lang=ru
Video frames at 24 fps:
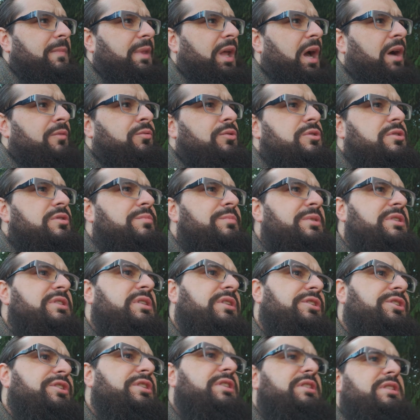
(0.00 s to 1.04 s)
А вот
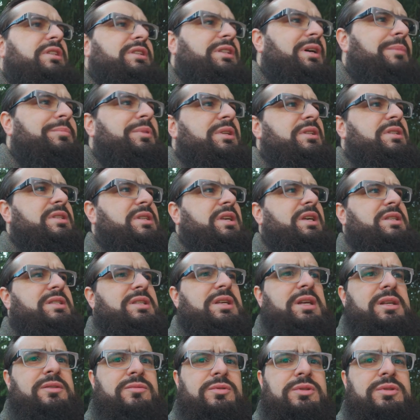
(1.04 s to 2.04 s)
смысл жизни нам не рассказали.